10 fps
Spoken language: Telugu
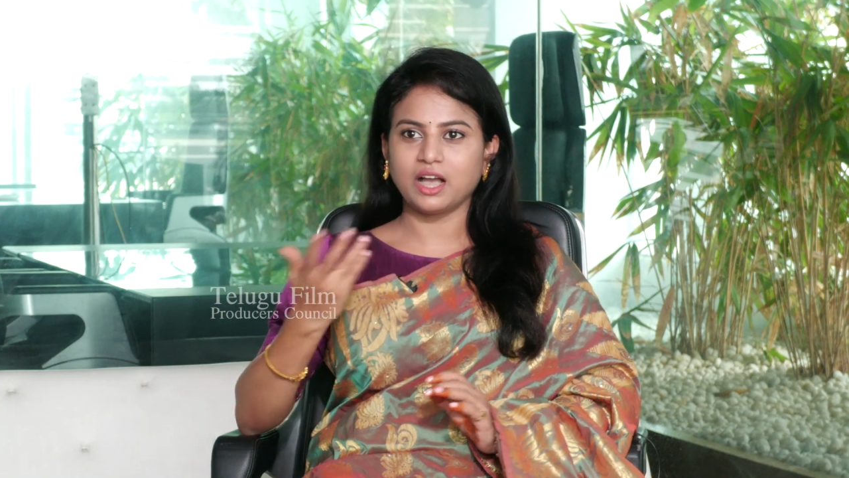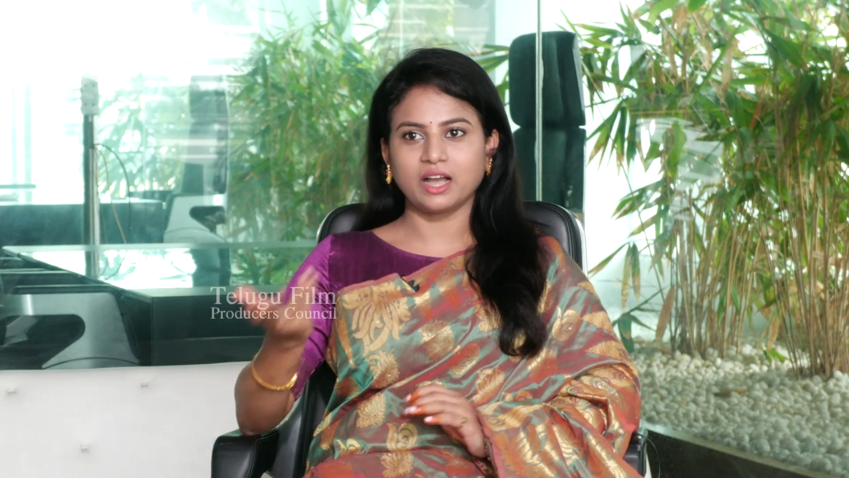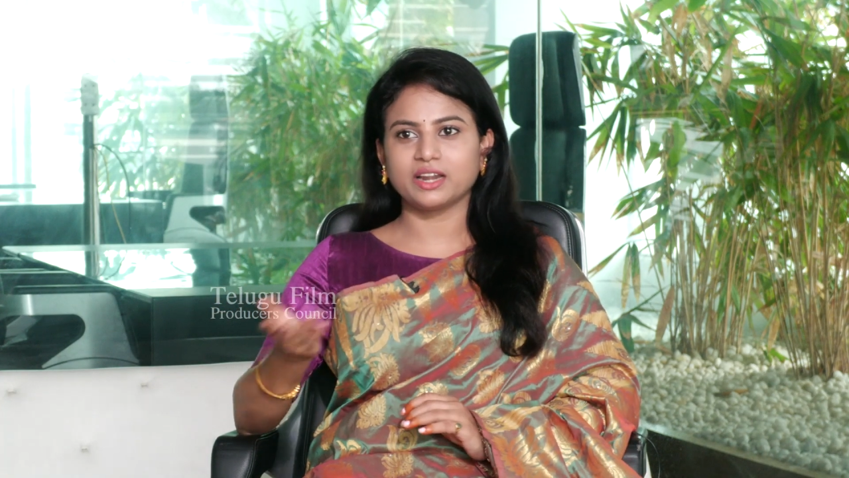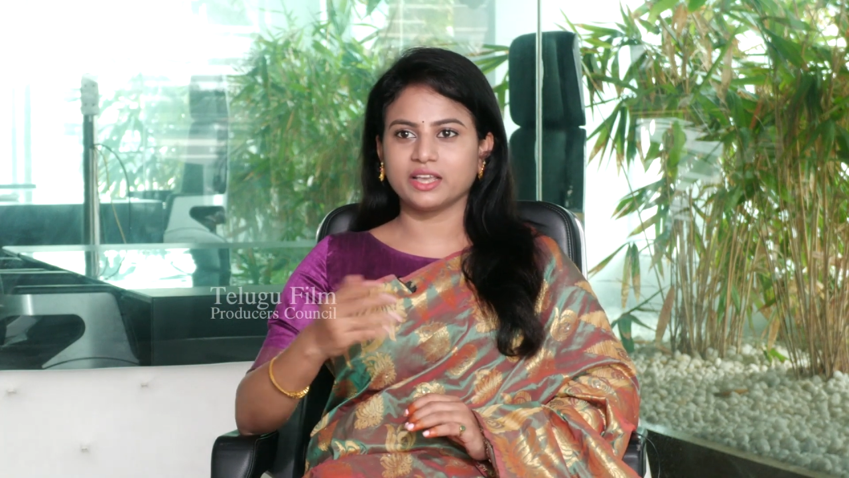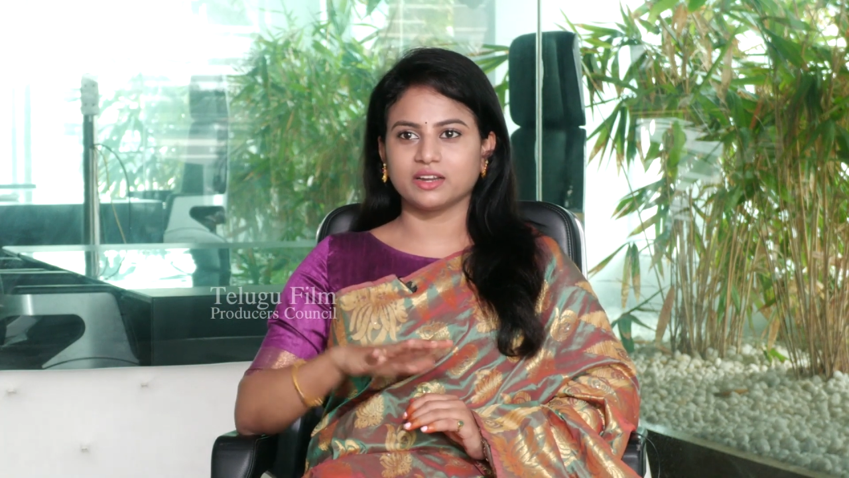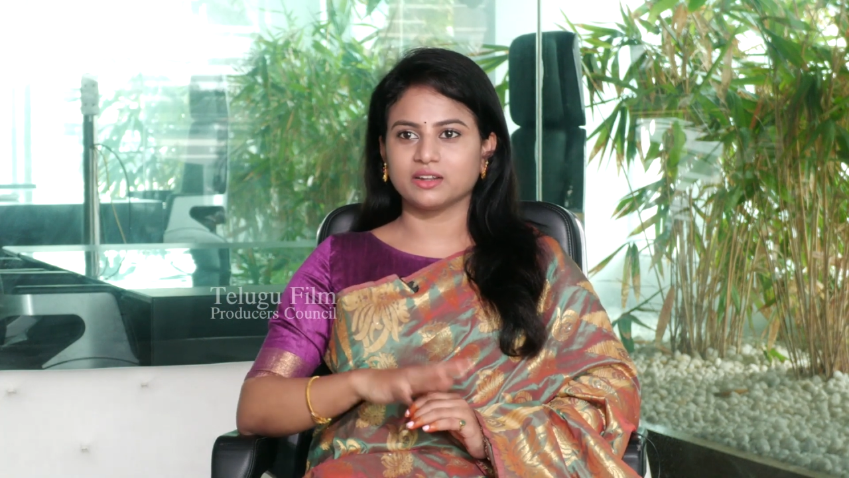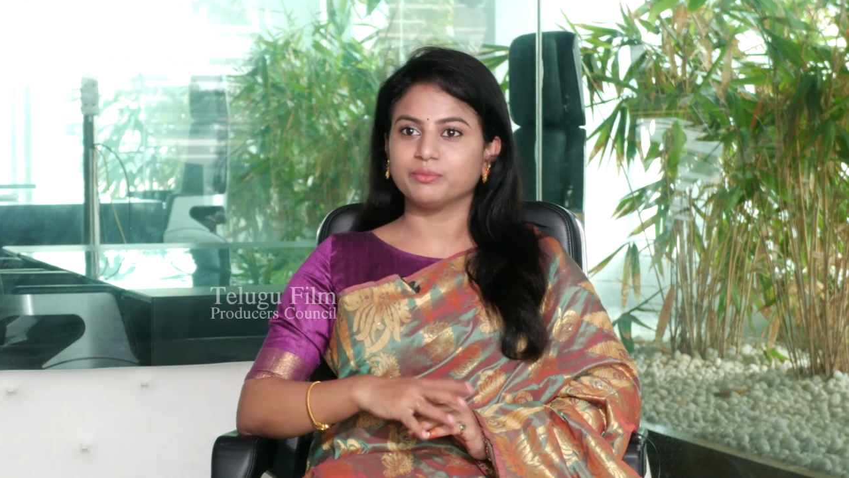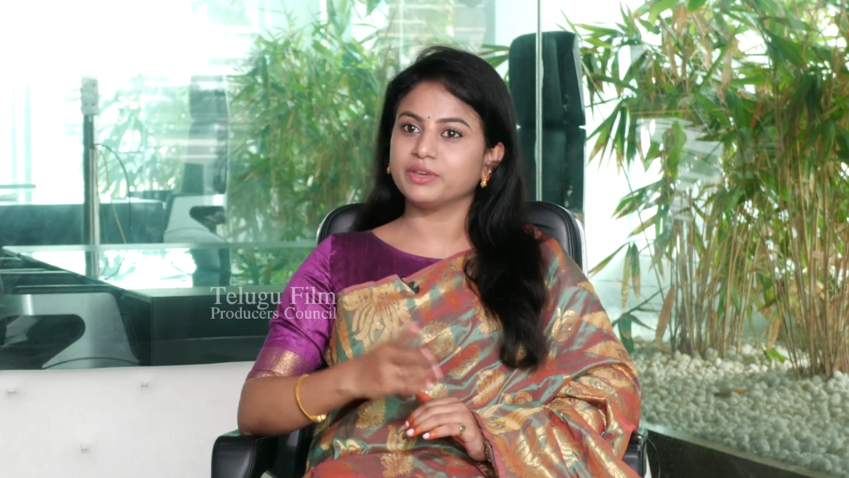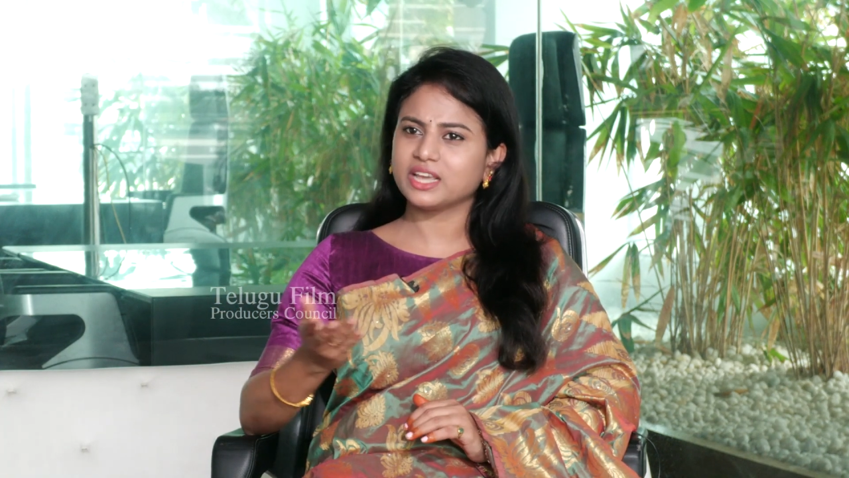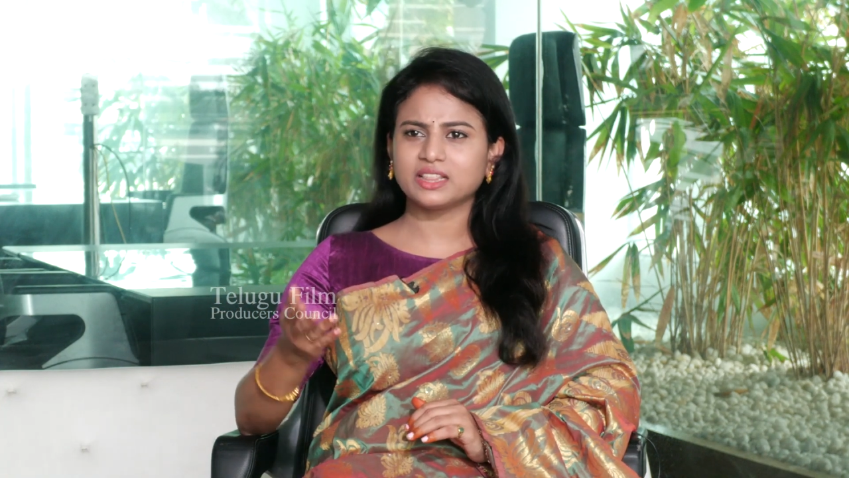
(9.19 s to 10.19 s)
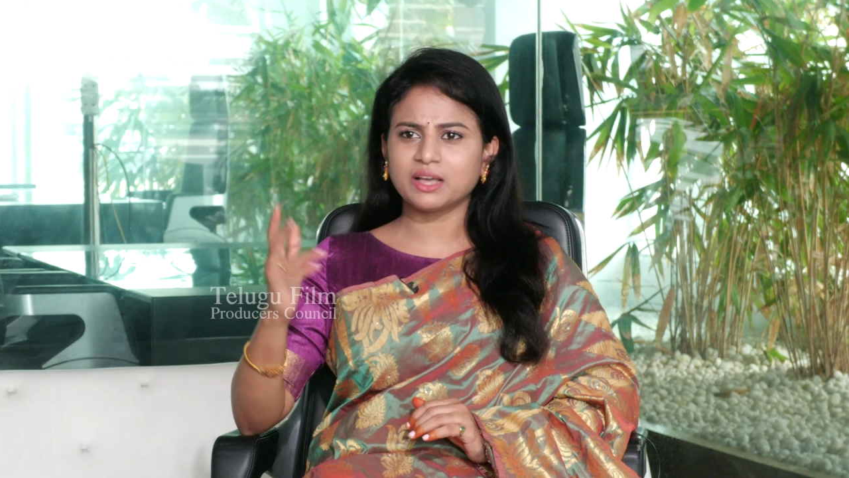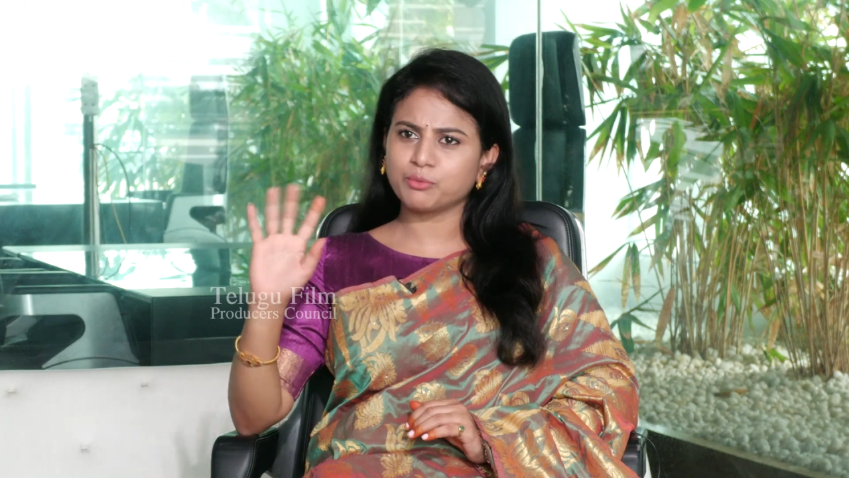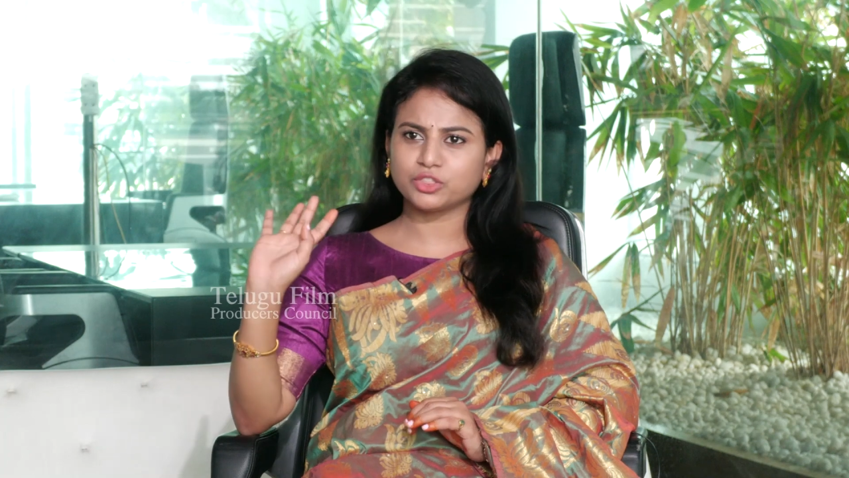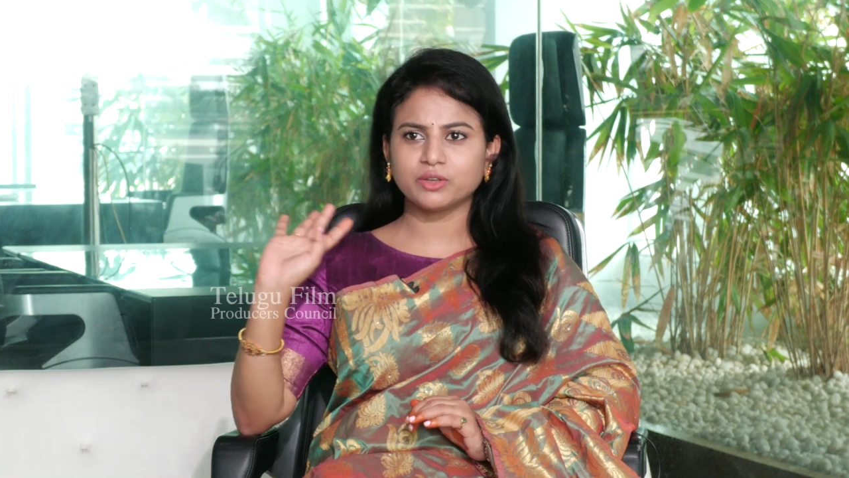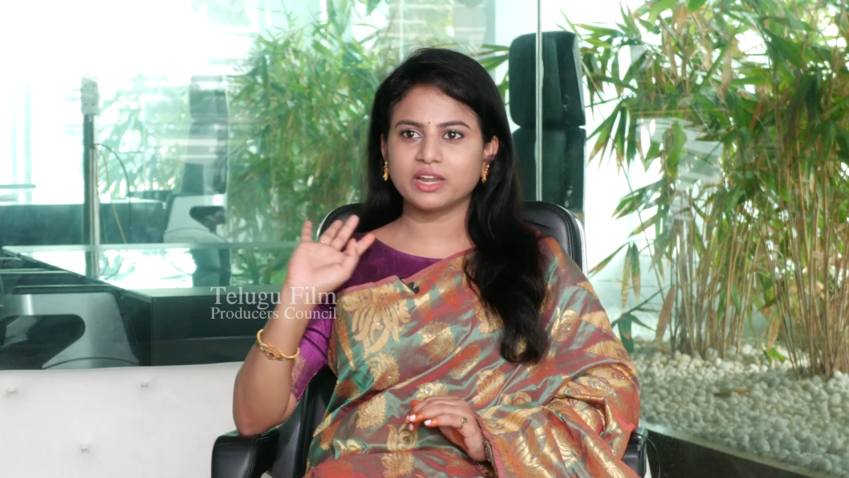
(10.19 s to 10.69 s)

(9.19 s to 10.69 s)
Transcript: అక్కడ ఇక్కడ మీరైతే ఆ మొత్తం